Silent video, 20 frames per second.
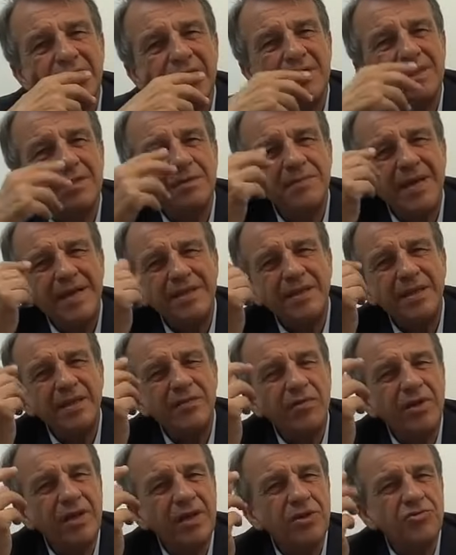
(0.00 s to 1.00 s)
Smette di
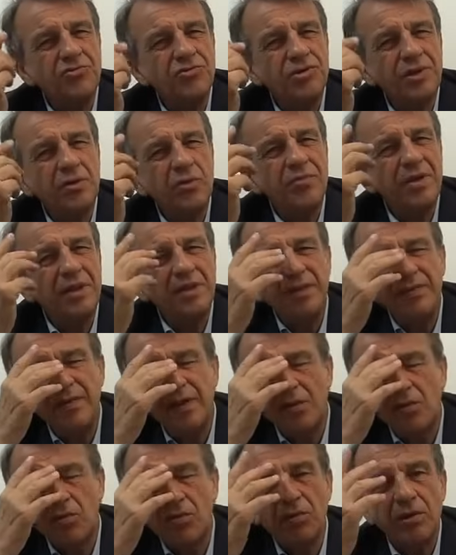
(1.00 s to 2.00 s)
voler raggiungere obiettivi
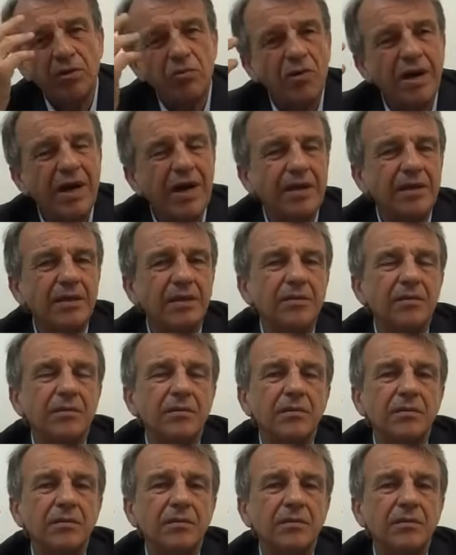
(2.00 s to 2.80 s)
che non lo riguardano.